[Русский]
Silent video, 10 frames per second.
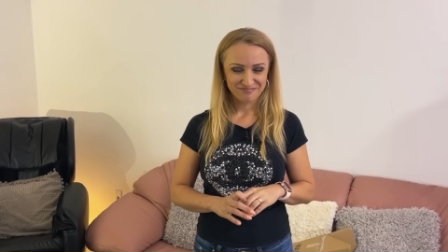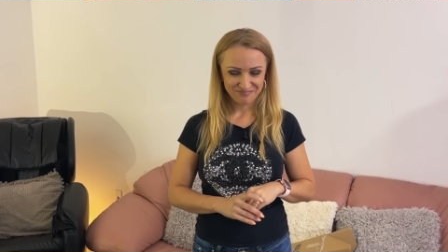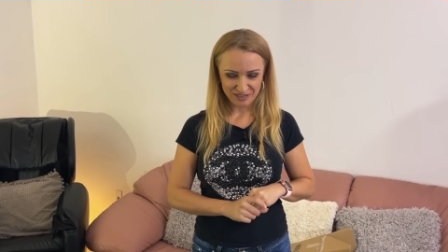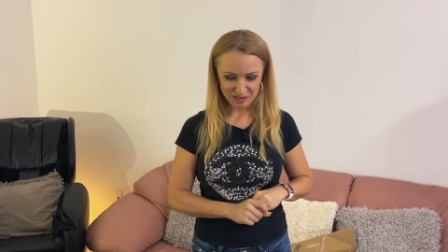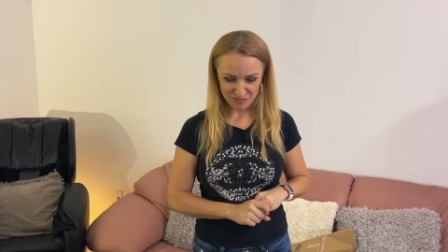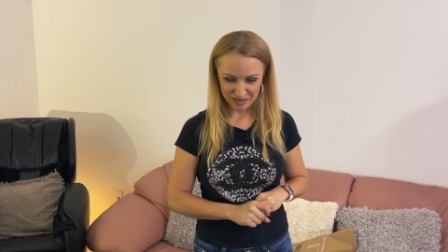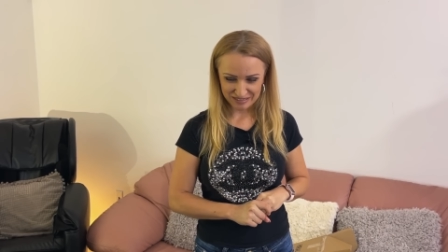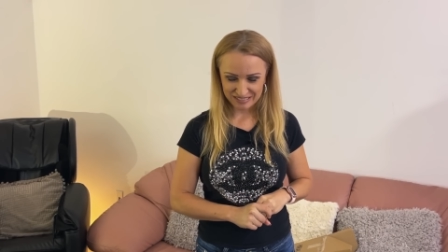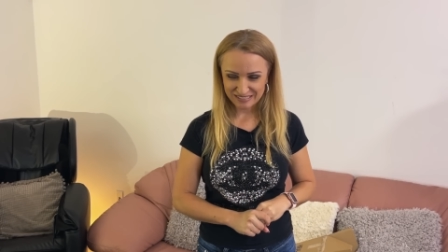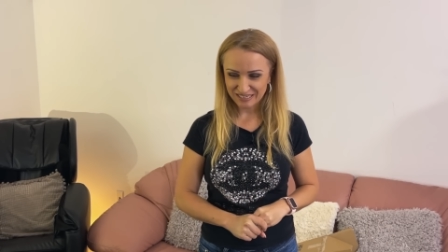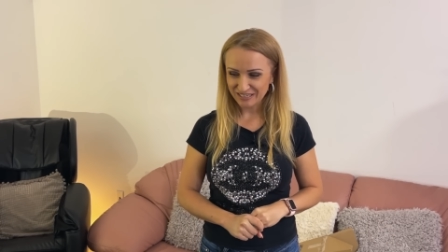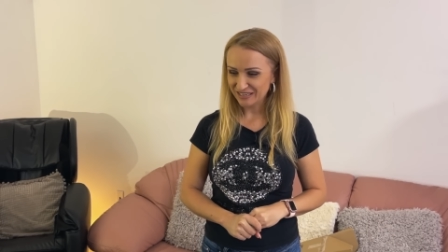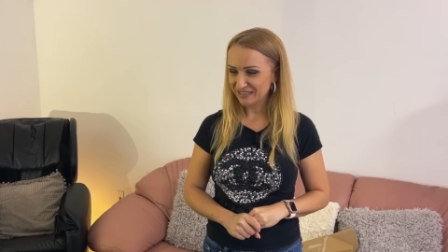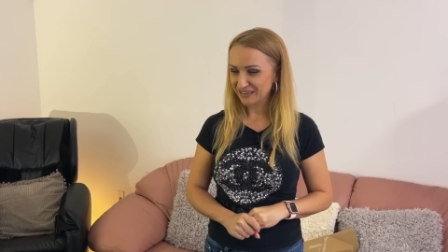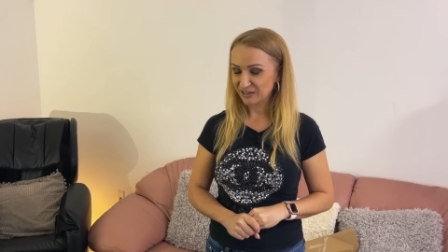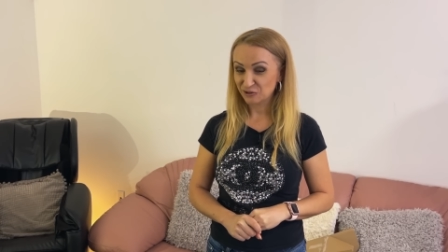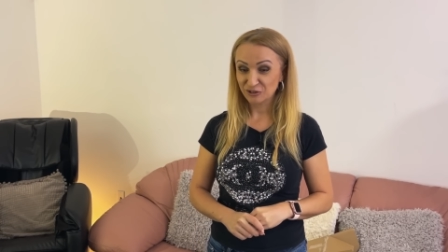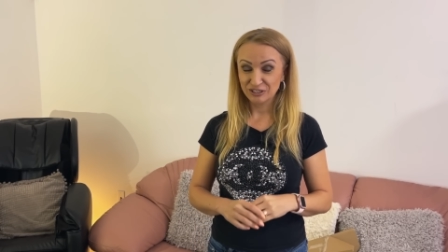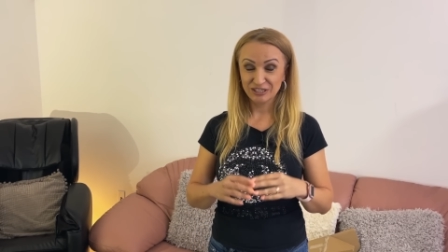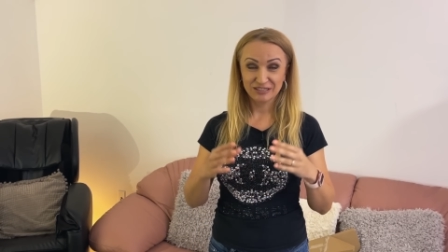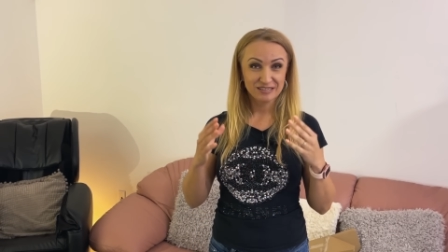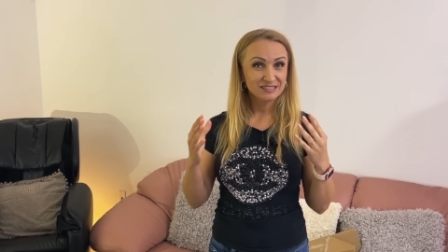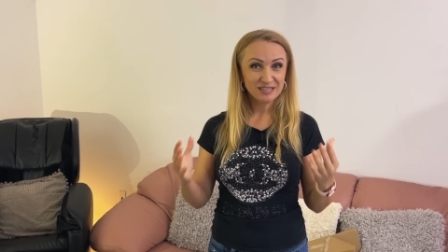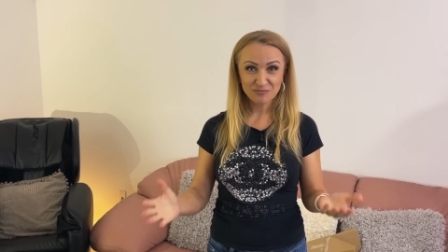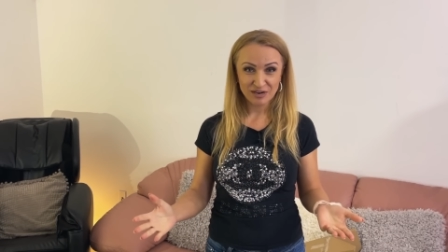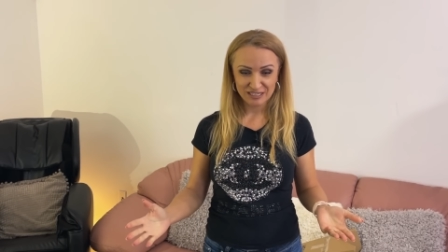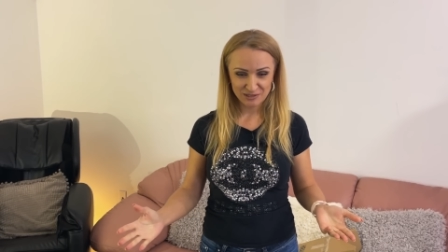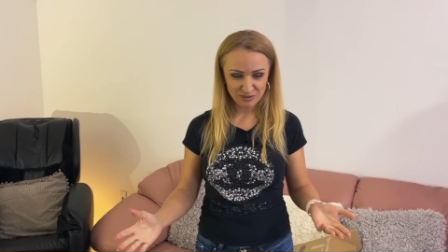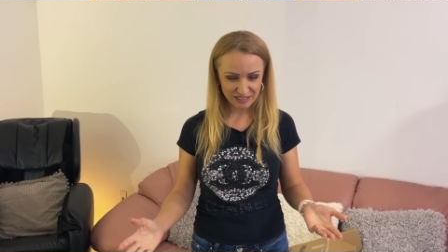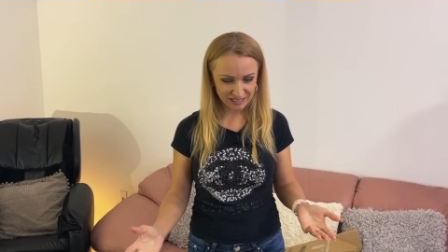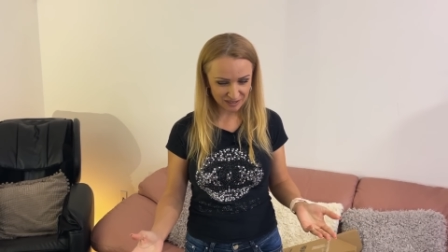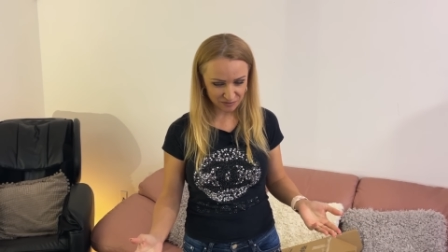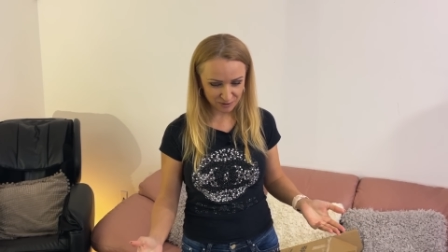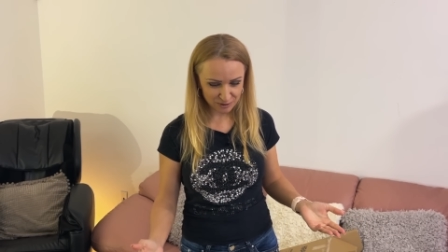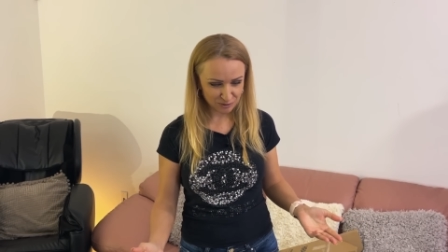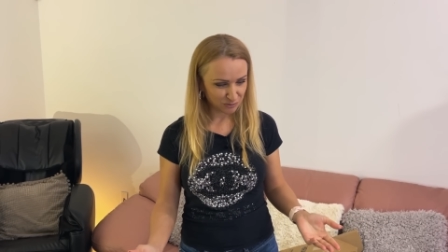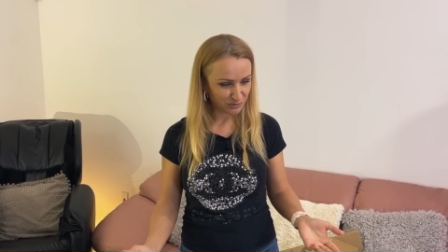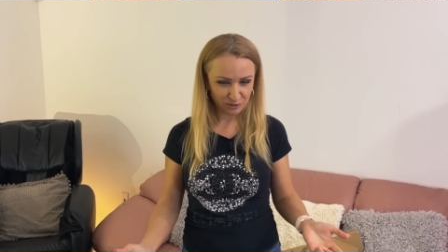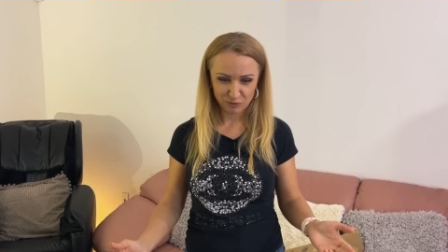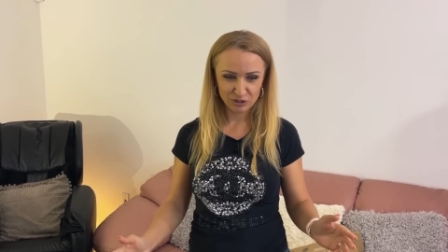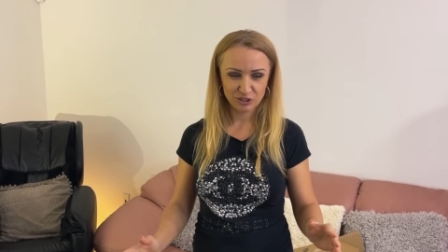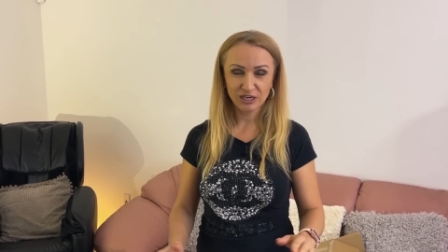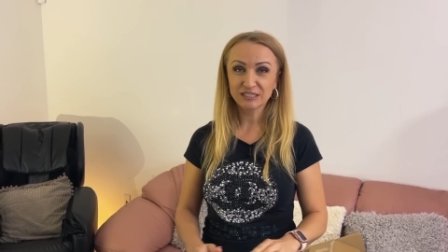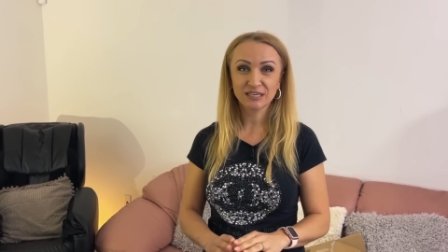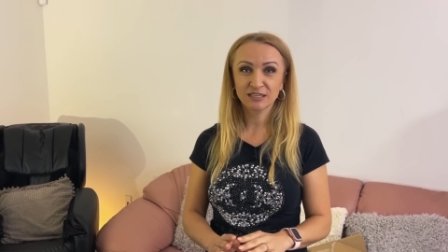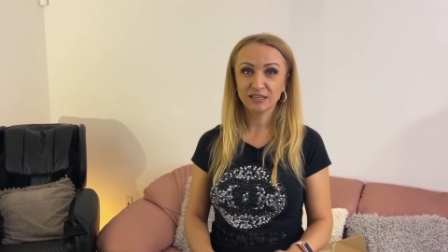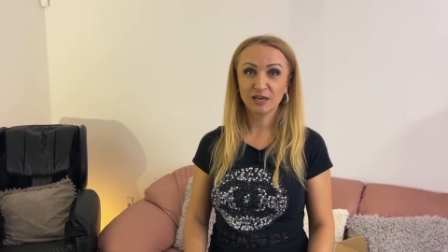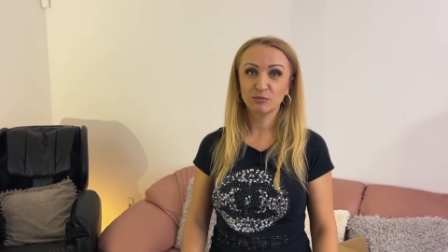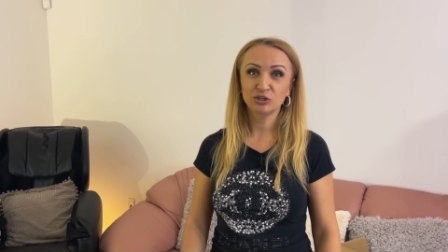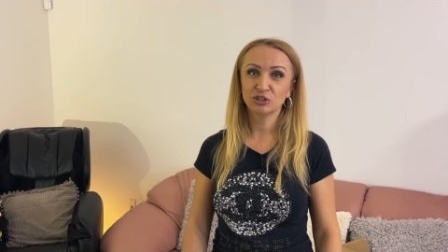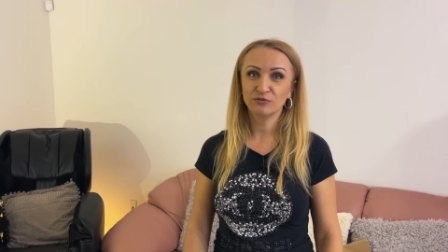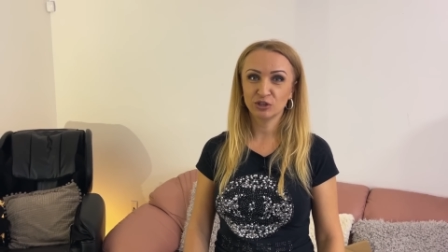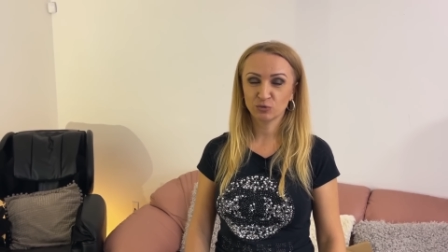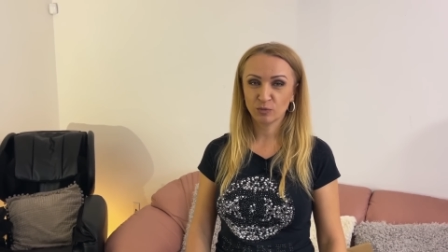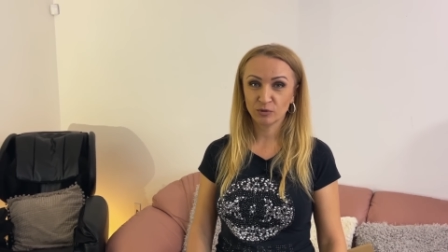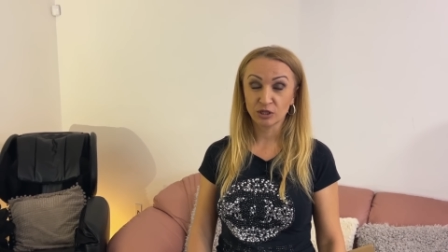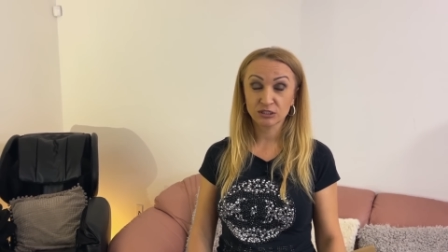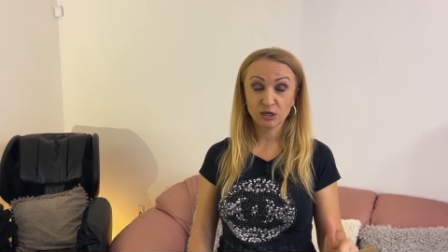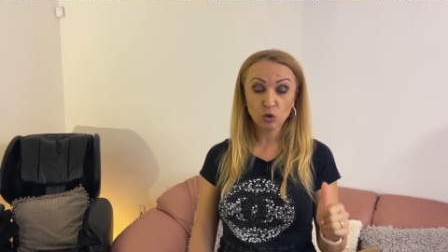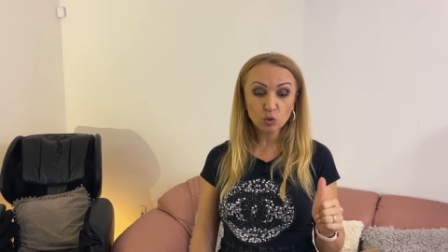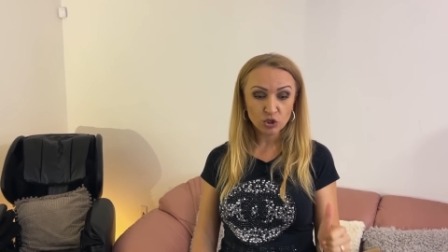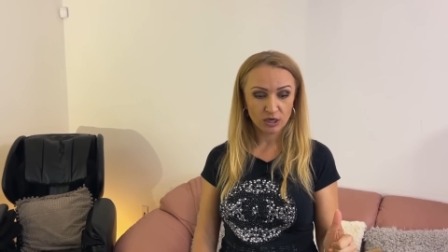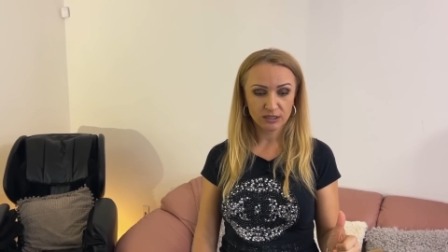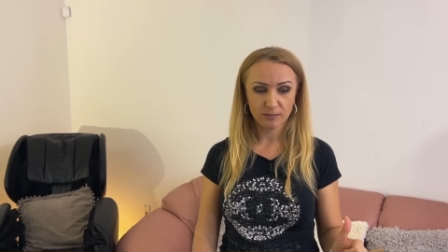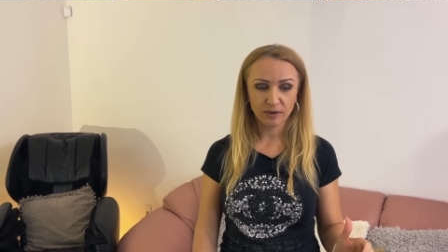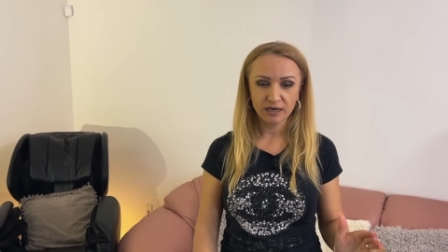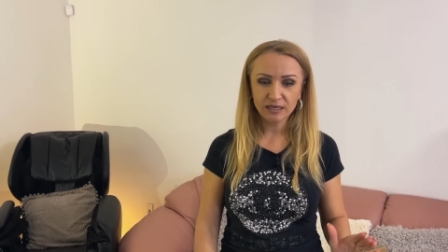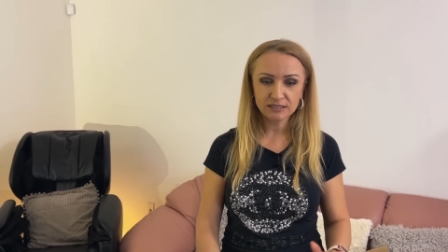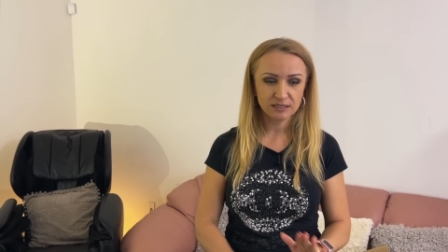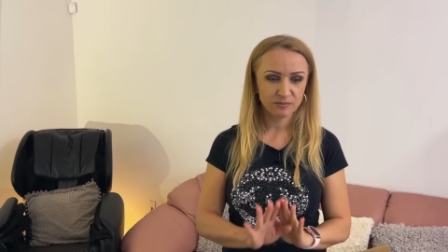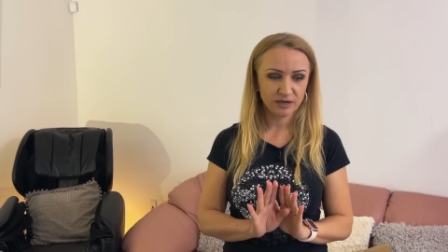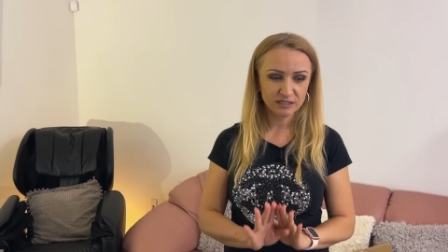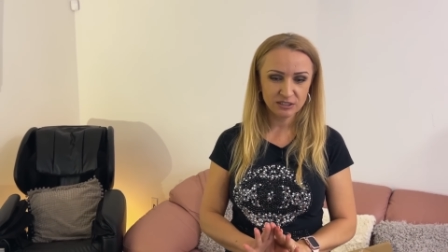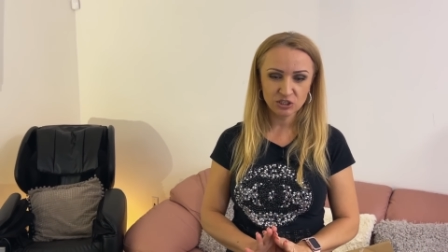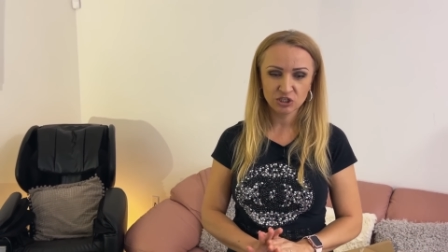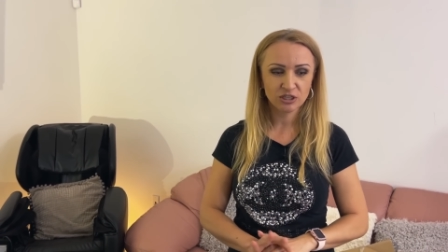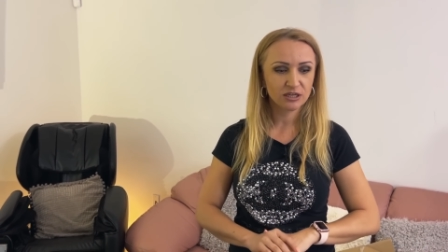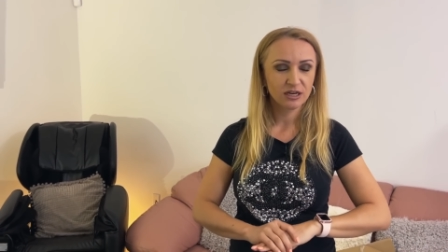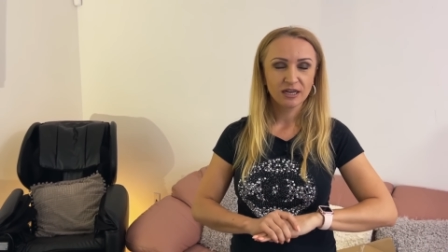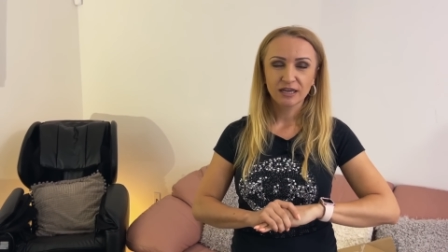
поднимает настроение, которые делают разнообразными такие видео. Мне очень нравится, когда необычные вещи попадаются. Круто, когда полезные, практичные.